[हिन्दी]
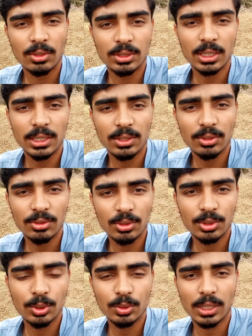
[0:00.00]
तो चलिए
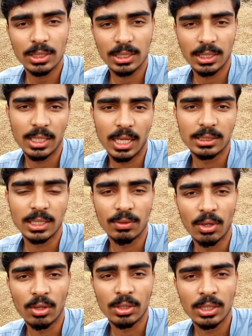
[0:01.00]
दोस्तों शुरू करते हैं आज का
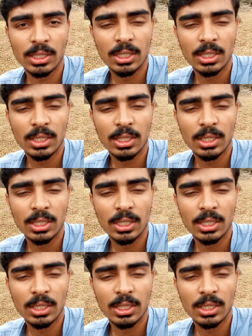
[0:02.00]
ब्लॉग